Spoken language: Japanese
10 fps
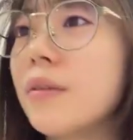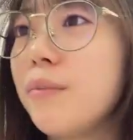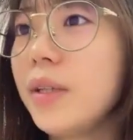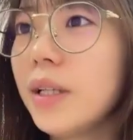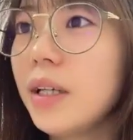
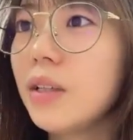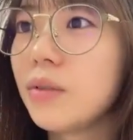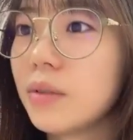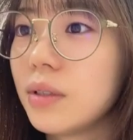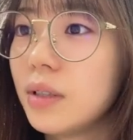ピーラーがいい
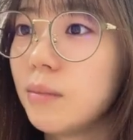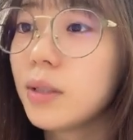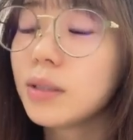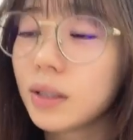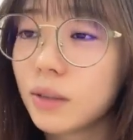よ
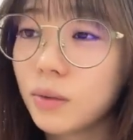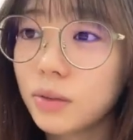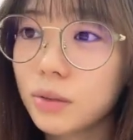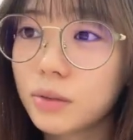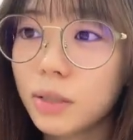マジでね本
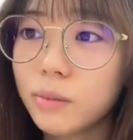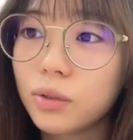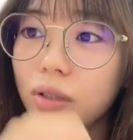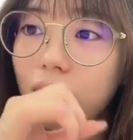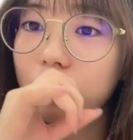当に果物
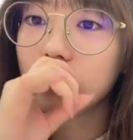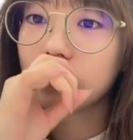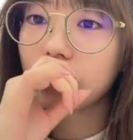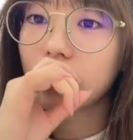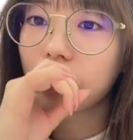の皮むく
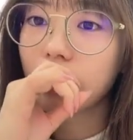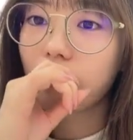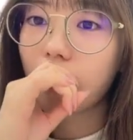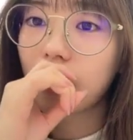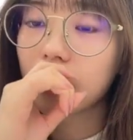のなんて
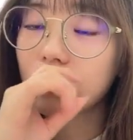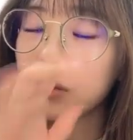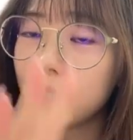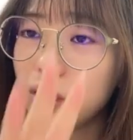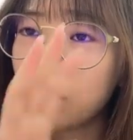
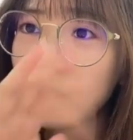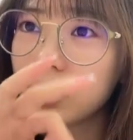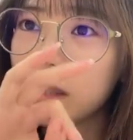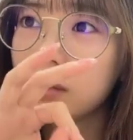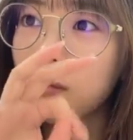特にりんご
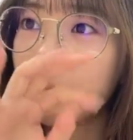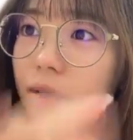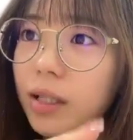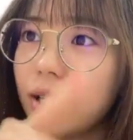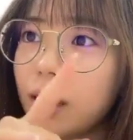なし、まあ、
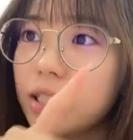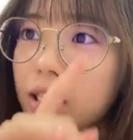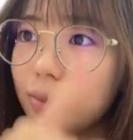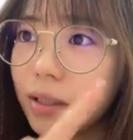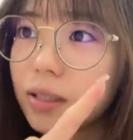ピーラーが
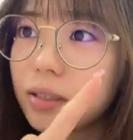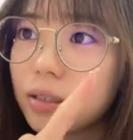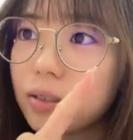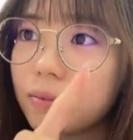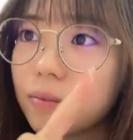一番いいです